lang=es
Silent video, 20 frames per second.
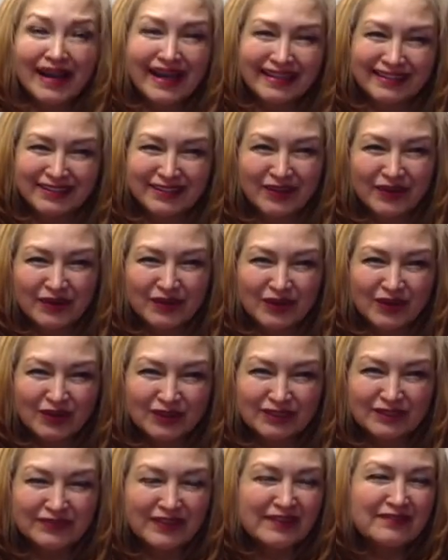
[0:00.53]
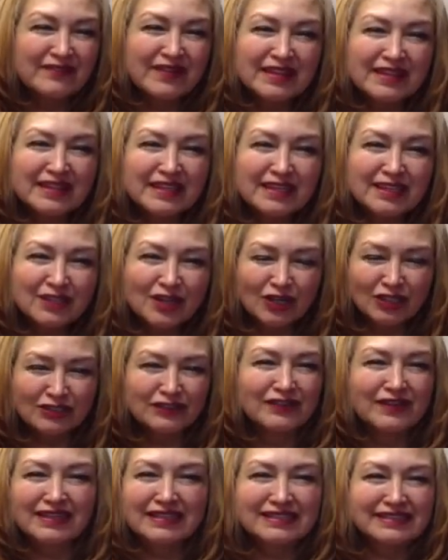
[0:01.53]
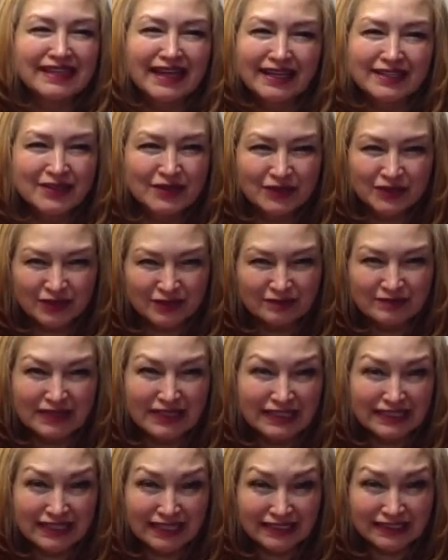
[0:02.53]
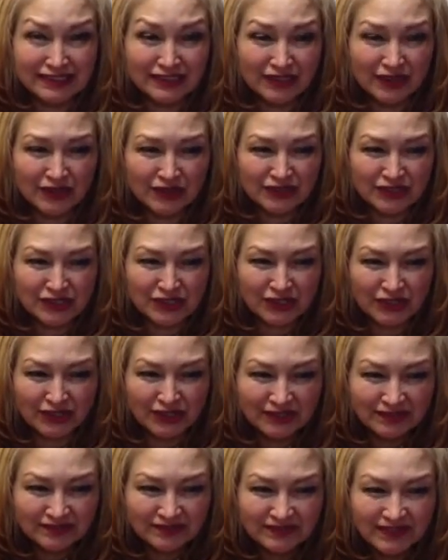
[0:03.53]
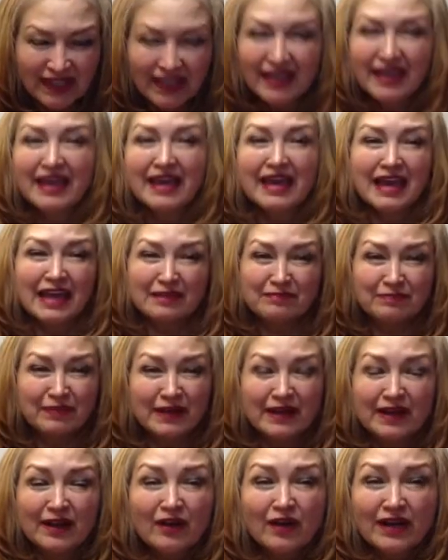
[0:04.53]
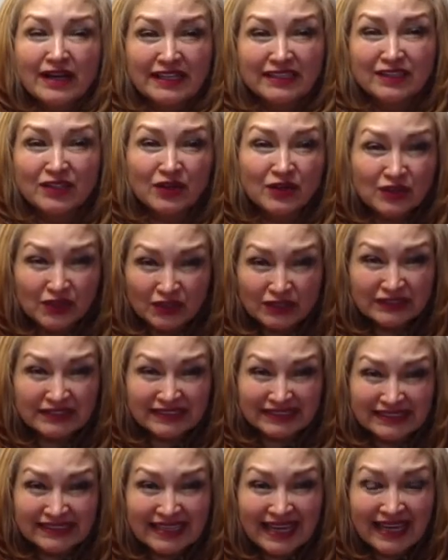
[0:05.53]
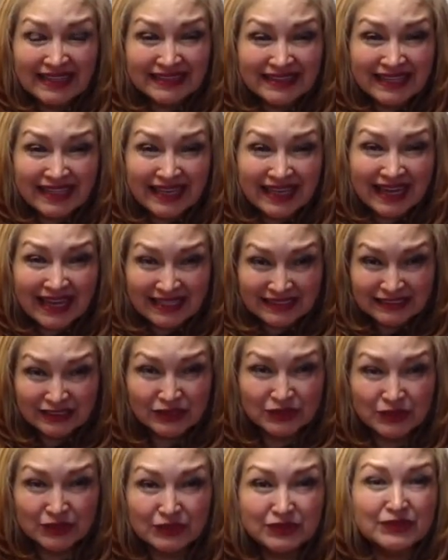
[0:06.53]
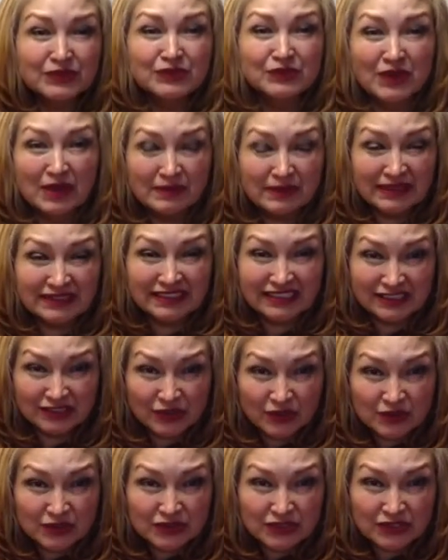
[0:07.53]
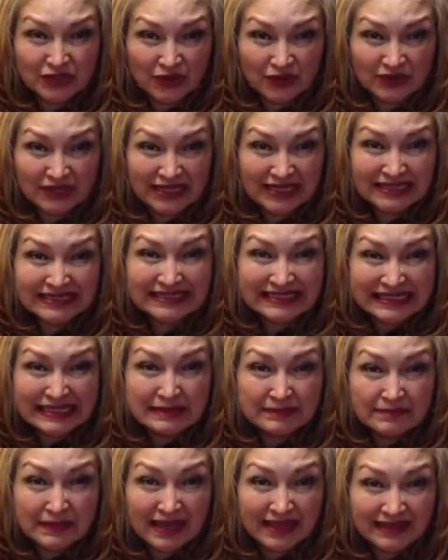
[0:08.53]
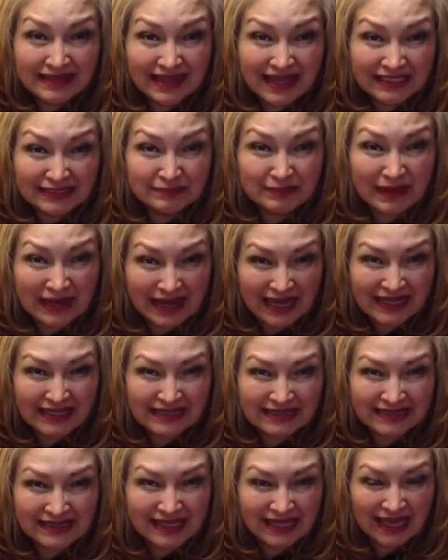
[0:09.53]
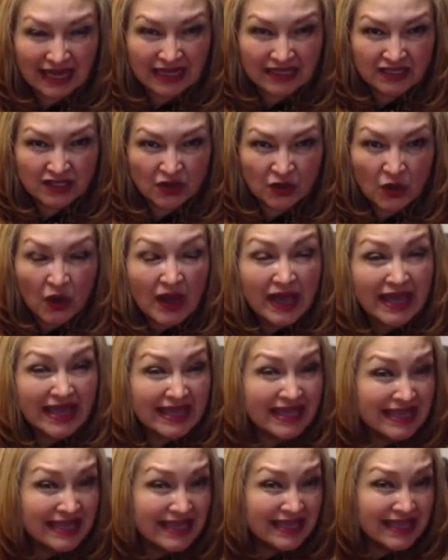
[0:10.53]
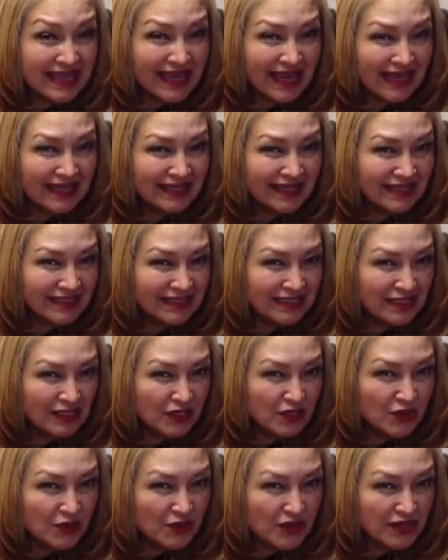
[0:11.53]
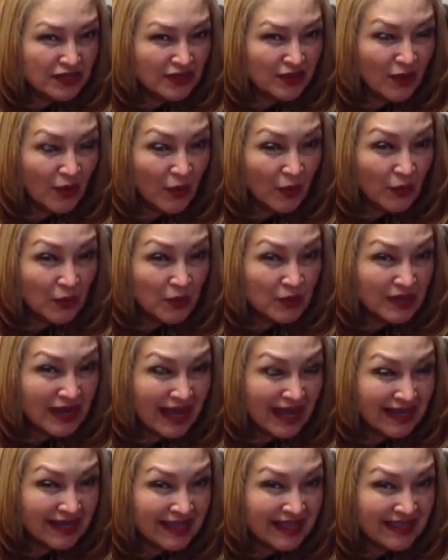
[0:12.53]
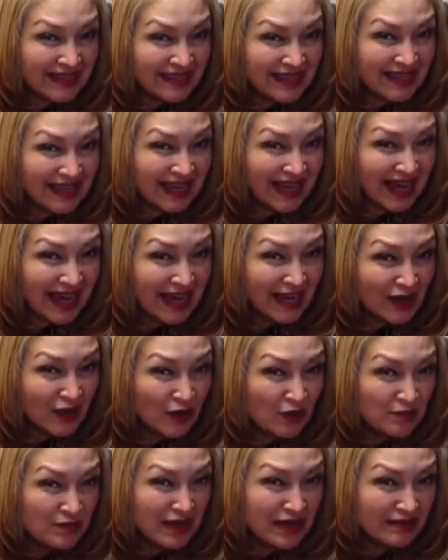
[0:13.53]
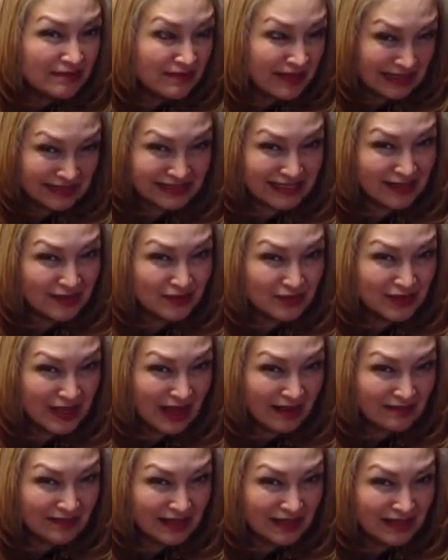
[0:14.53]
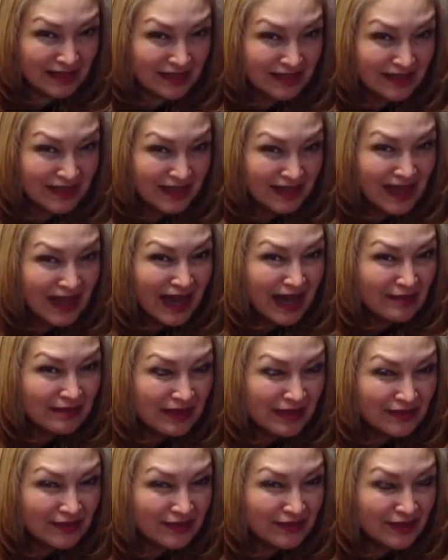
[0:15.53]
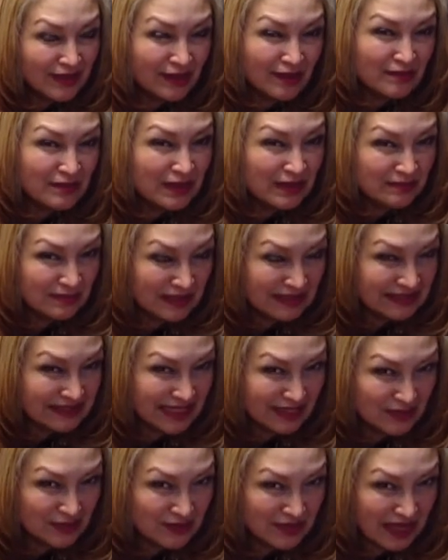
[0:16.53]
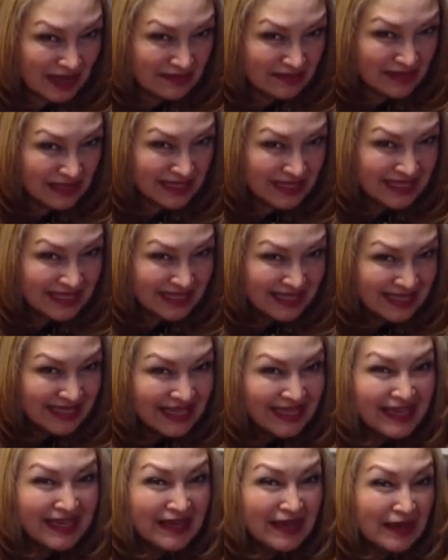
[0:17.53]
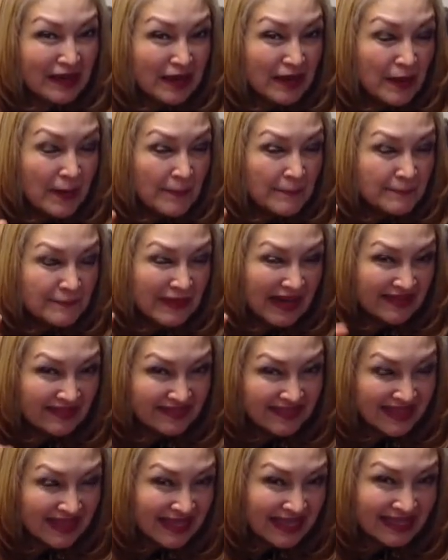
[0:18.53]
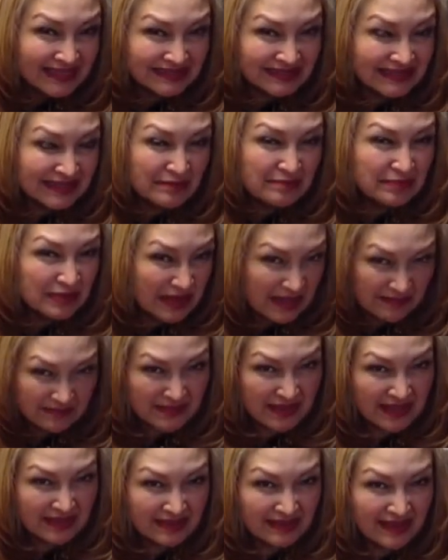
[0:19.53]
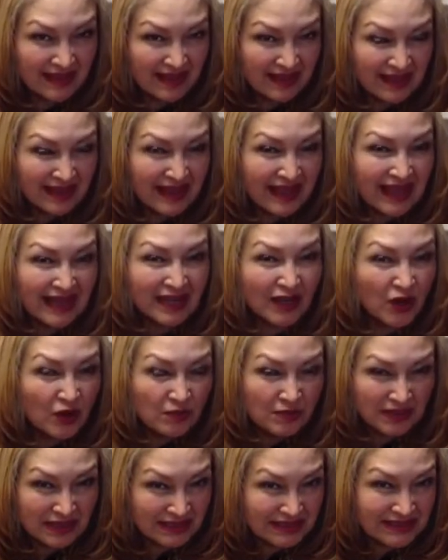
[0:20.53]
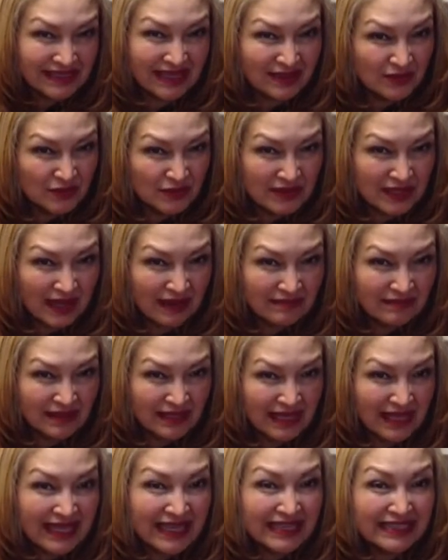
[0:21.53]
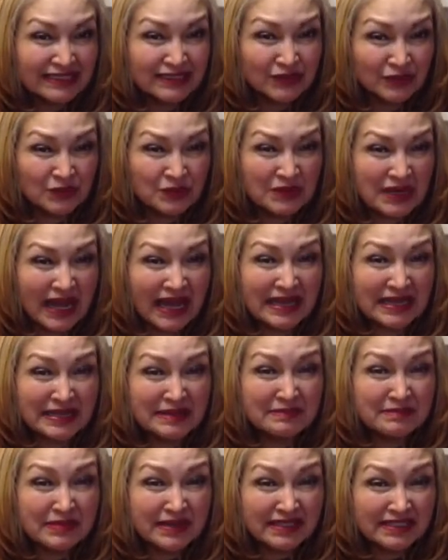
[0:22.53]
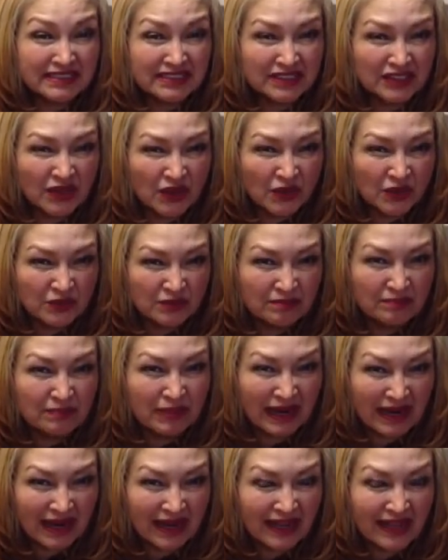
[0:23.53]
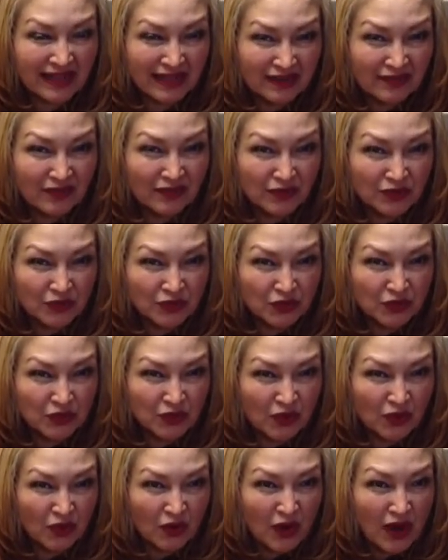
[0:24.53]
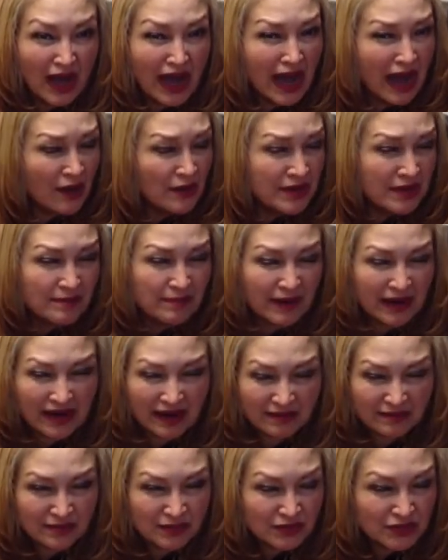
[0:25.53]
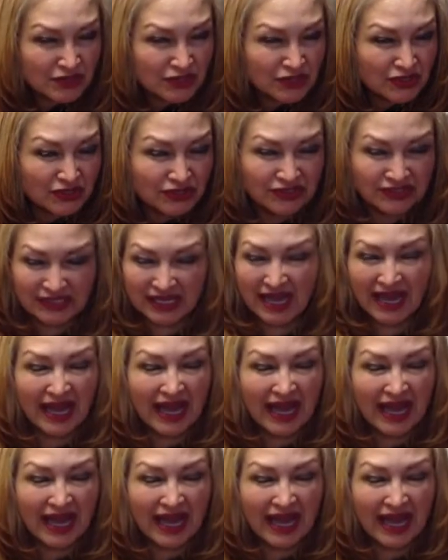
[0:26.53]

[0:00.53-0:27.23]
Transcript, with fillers: Hola a todos, bienvenidos, feliz año 2018. Espero que todos ya tengan sus nuevas resoluciones y metas para este año y que hayan incluido una que diga comer más saludable. Hablando de comer más saludable, mantengan siempre en mente que el comer saludable es una inversión para el futuro, aunque para muchos